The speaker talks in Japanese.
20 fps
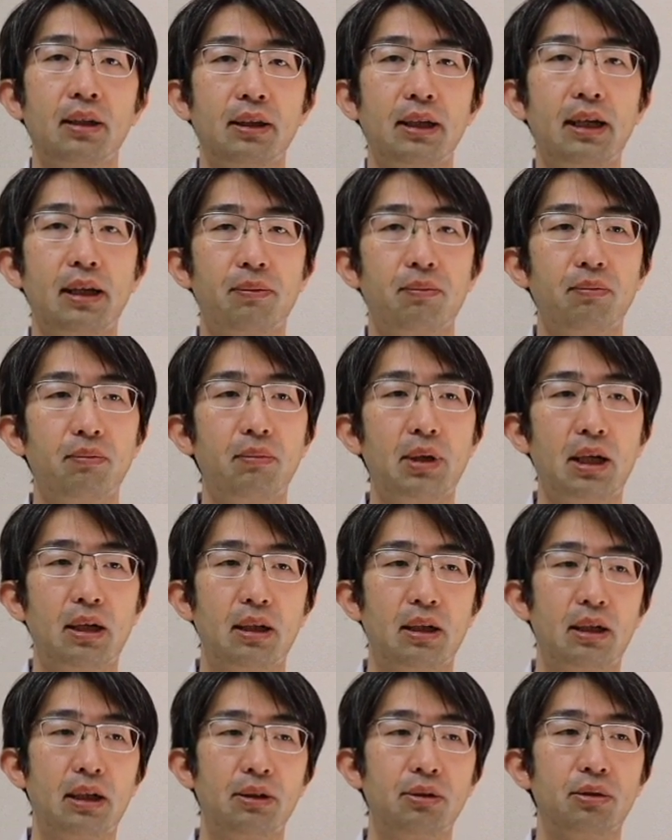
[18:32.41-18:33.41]
で
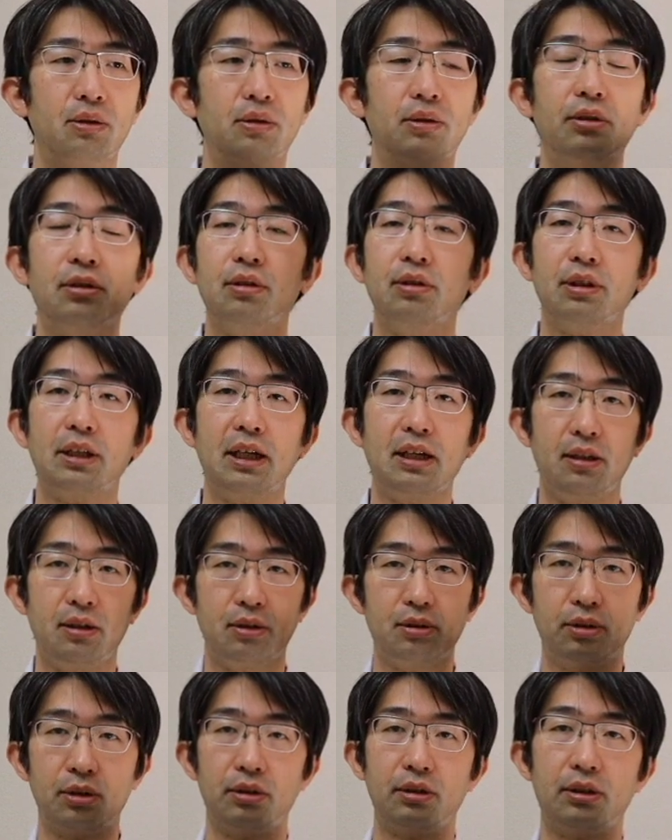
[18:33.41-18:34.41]
まああの原
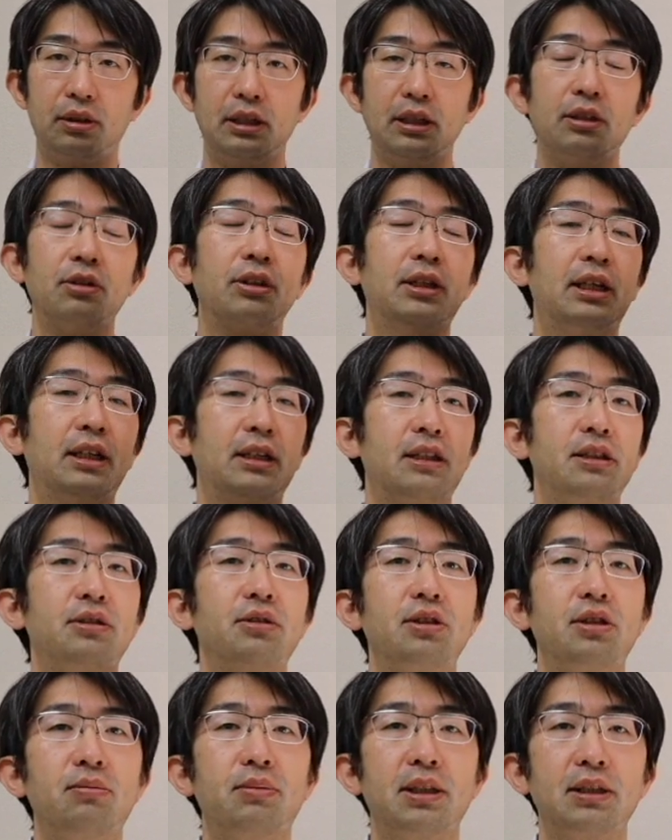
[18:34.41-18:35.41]
因といろんな
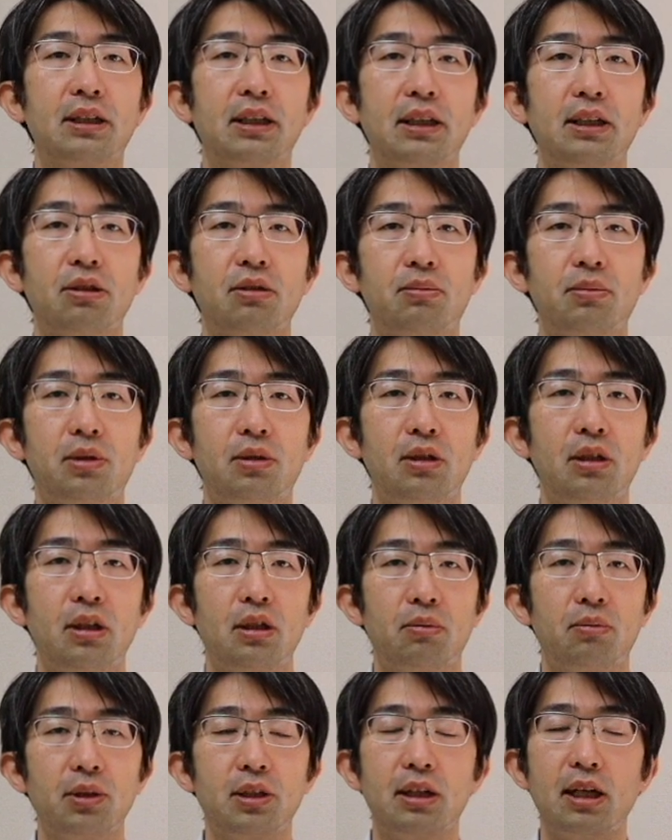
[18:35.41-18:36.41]
話をしましたけども、
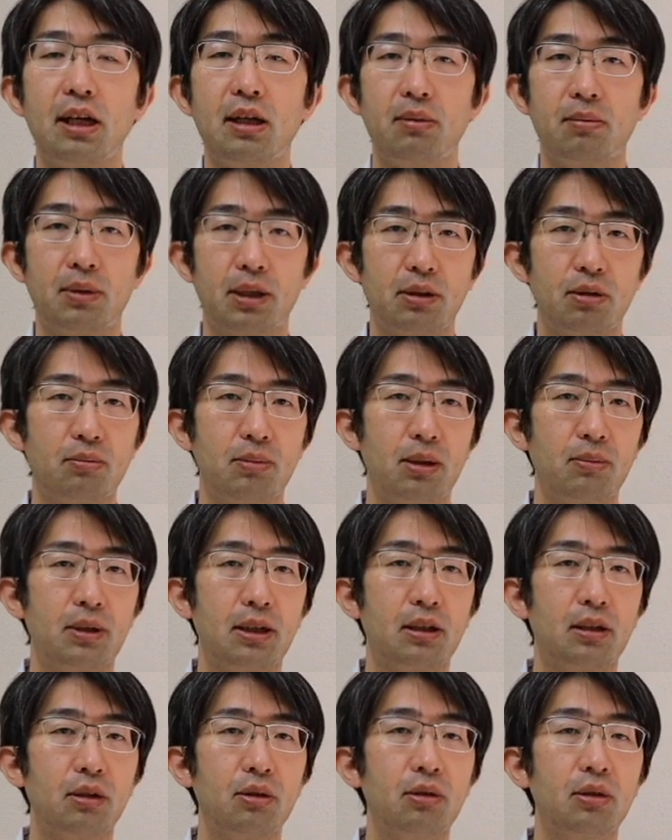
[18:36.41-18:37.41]
もう一回まとめ
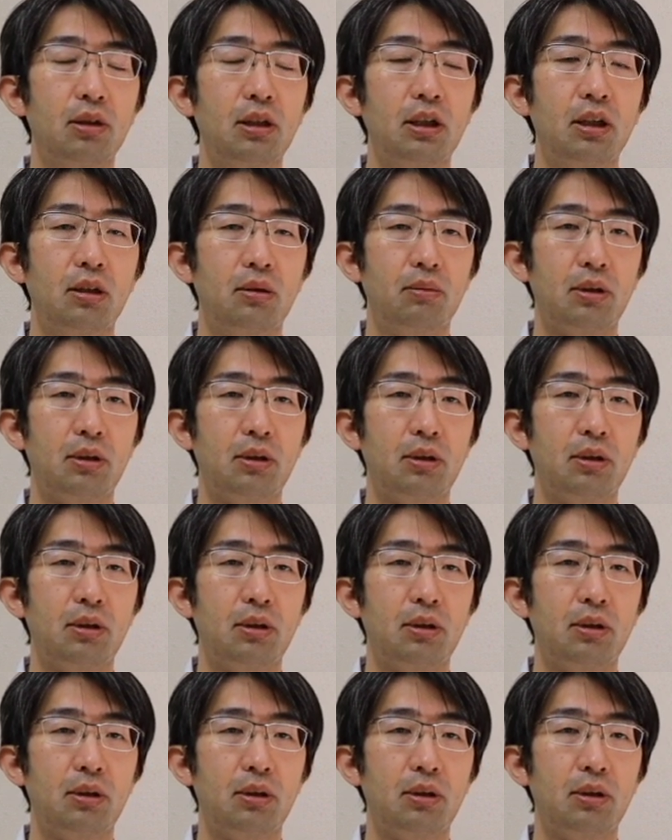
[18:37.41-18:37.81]
ますと、